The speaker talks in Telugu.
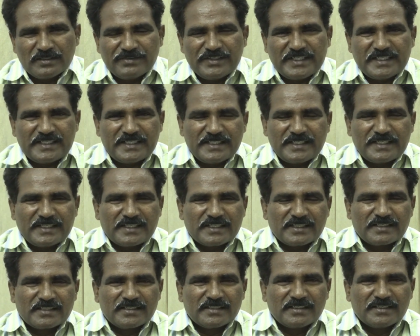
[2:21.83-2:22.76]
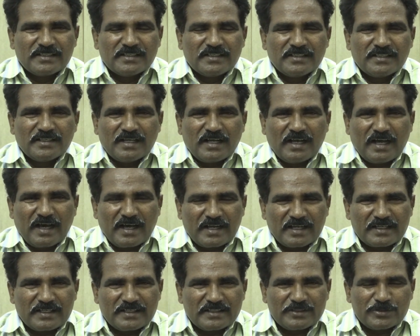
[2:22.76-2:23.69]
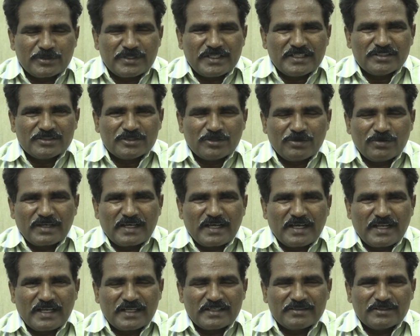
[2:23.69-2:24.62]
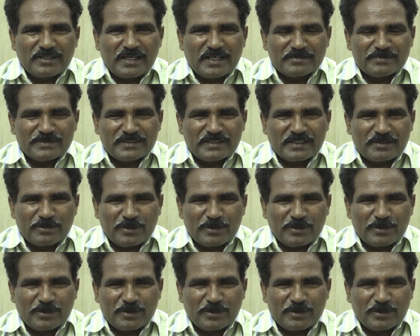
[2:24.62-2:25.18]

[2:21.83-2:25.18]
వీటిని ఆ రకంగా యురేనియం తవ్వకాలకు అనుమ